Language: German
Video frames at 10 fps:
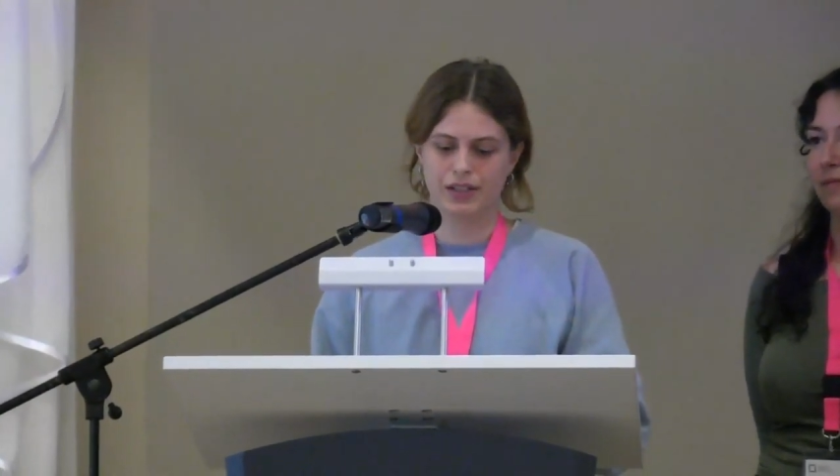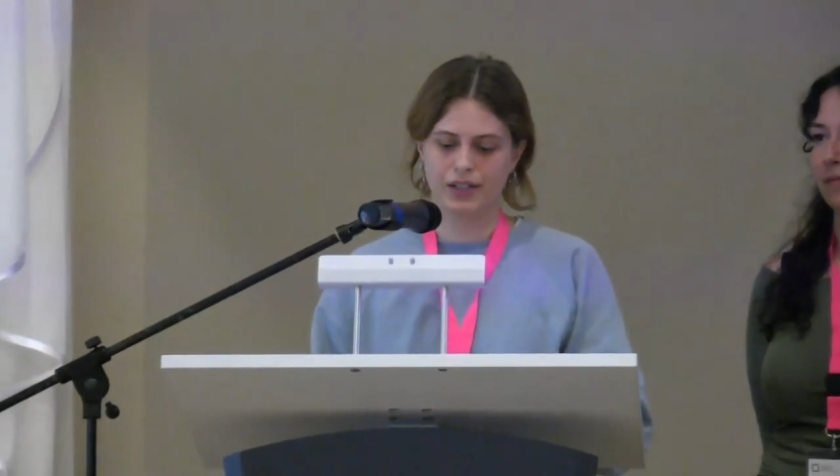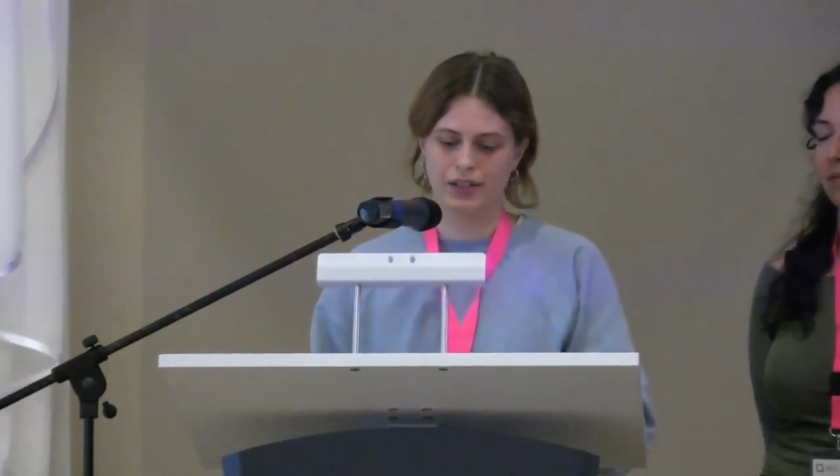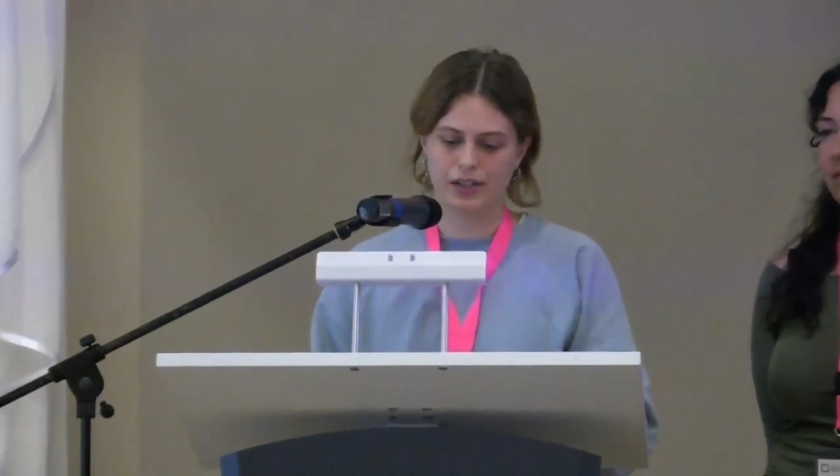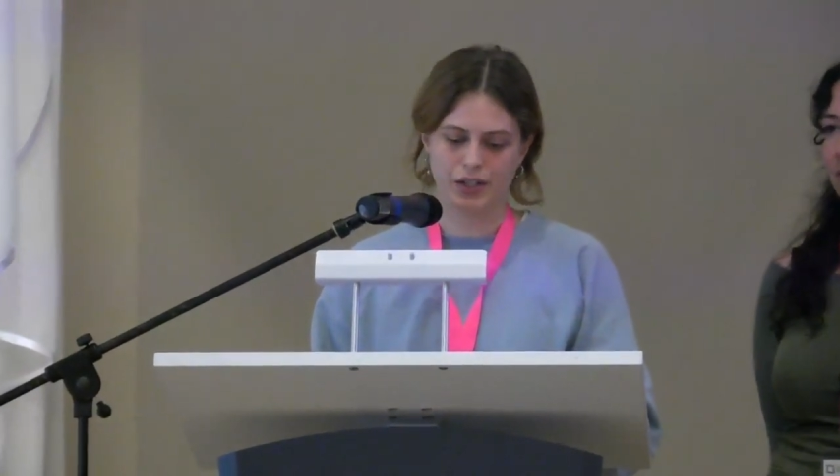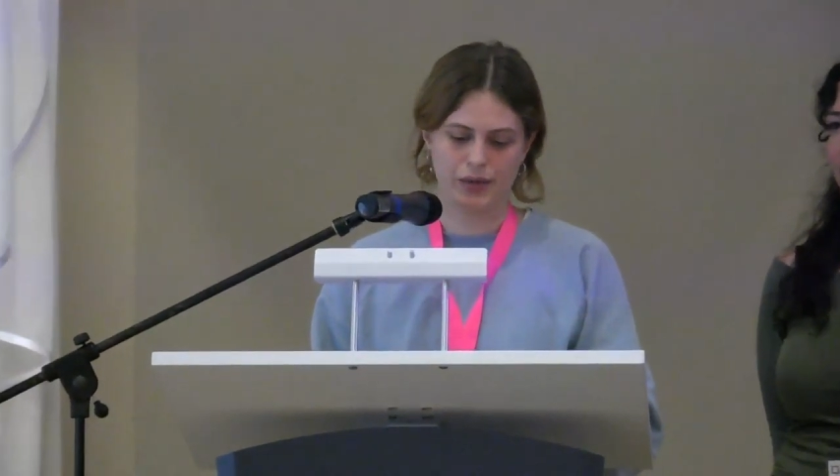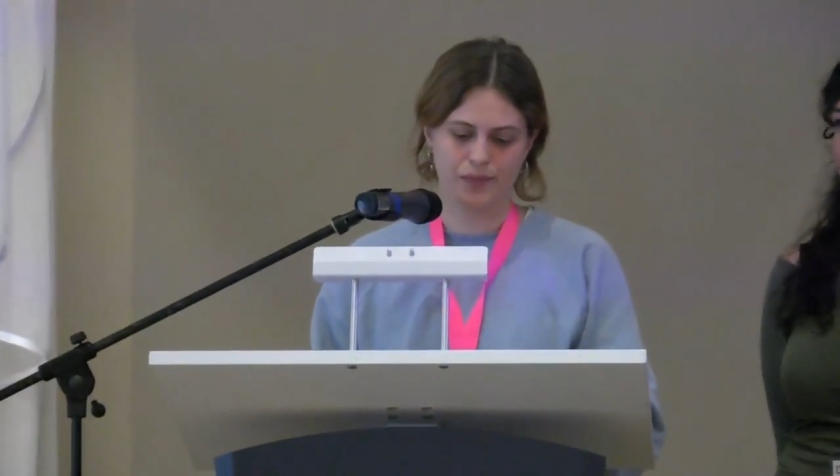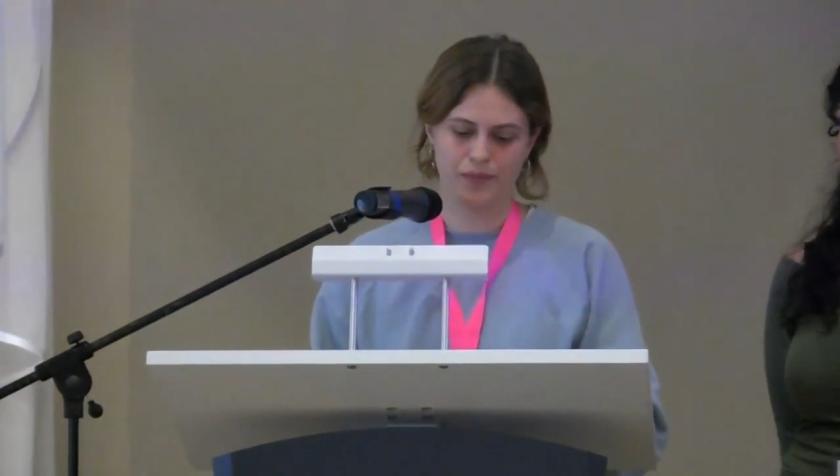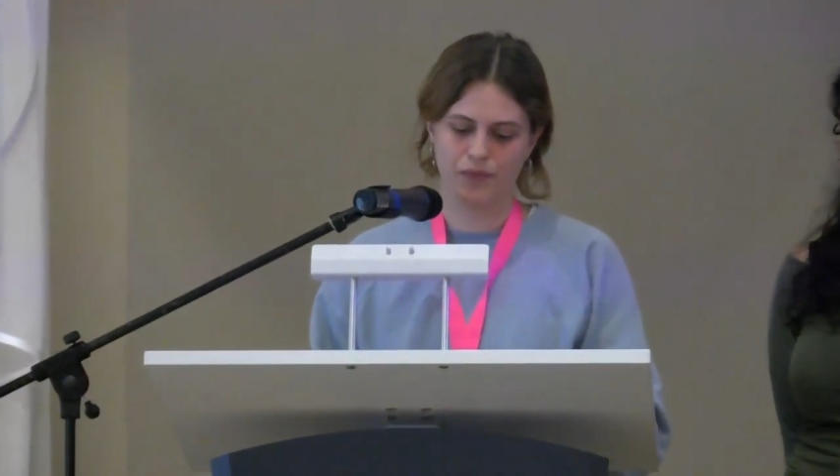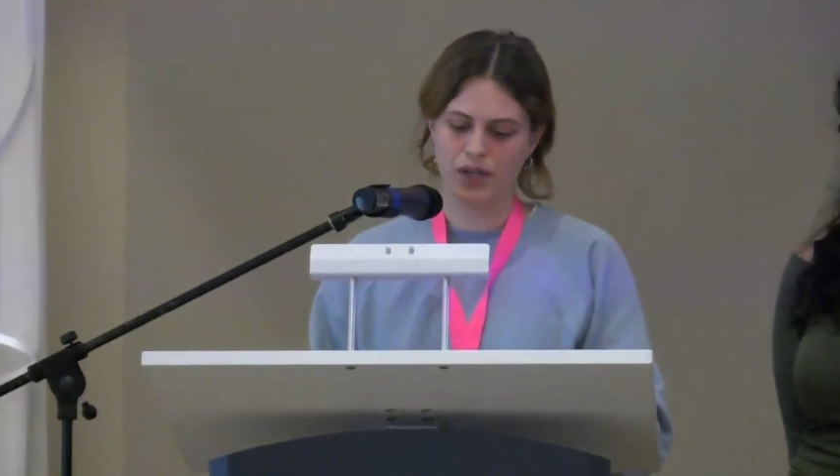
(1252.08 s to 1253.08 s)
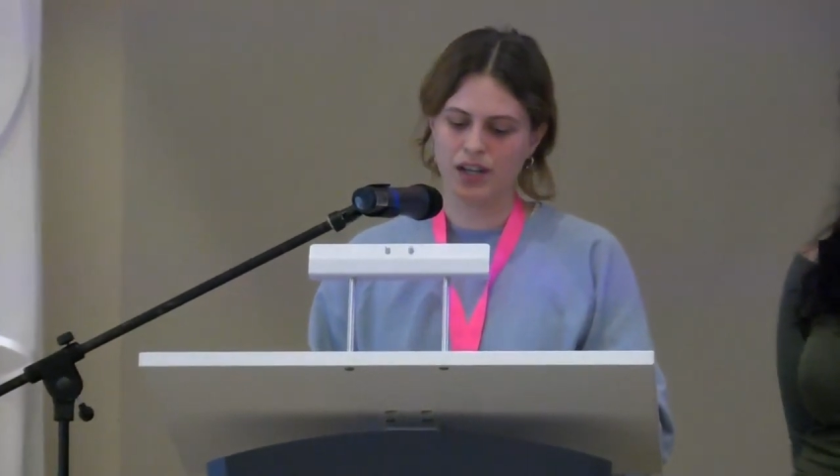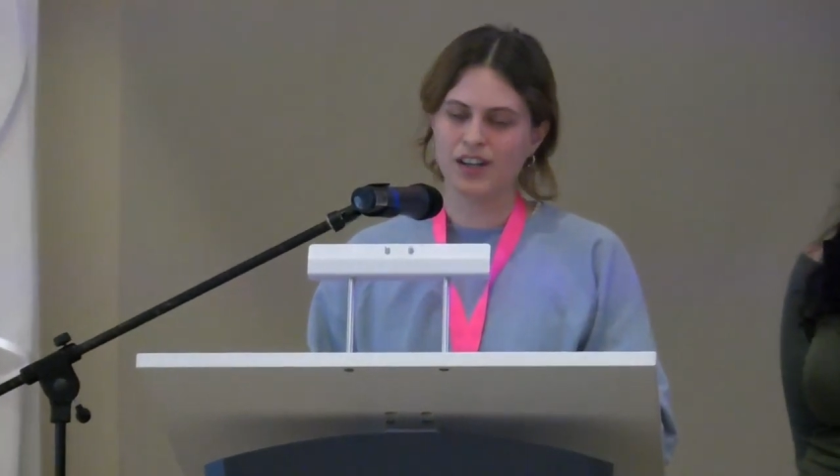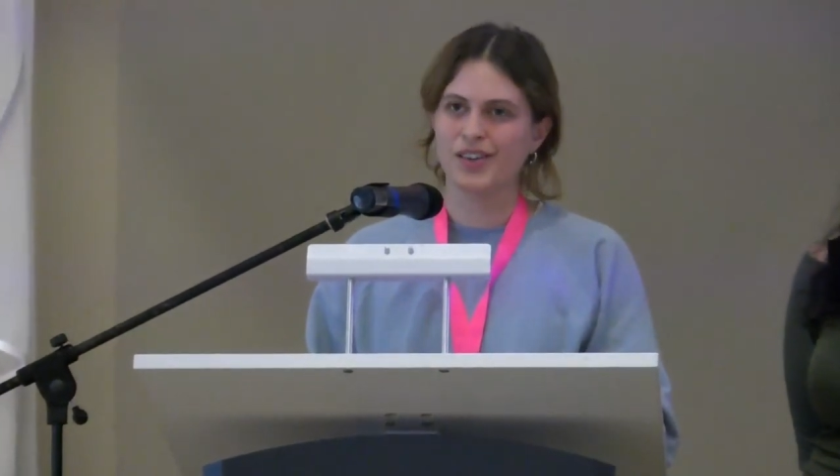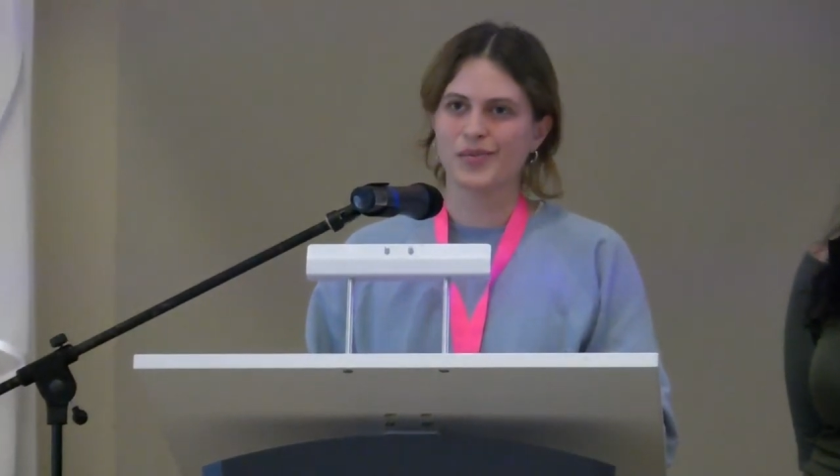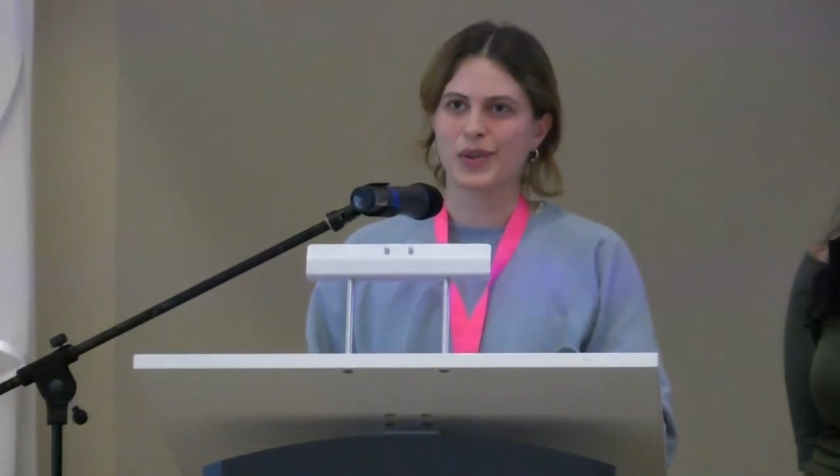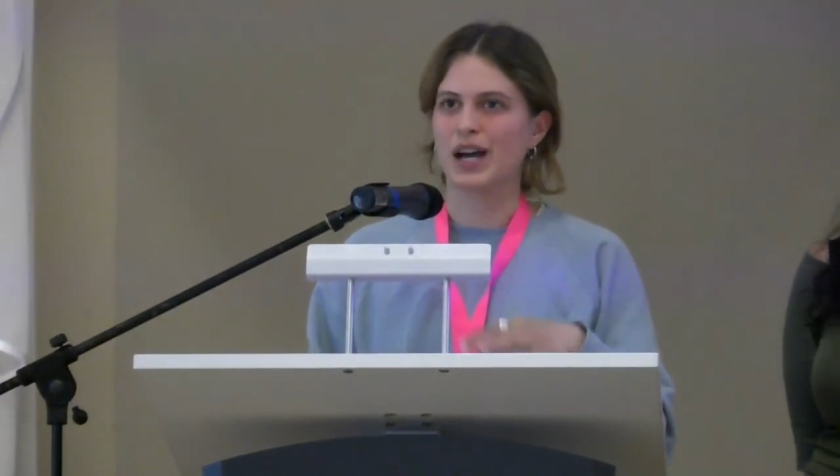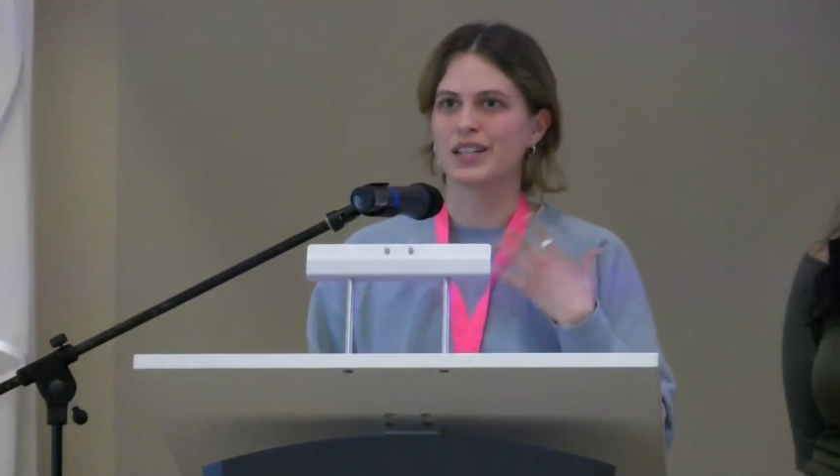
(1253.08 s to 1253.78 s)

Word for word: die ähm, ja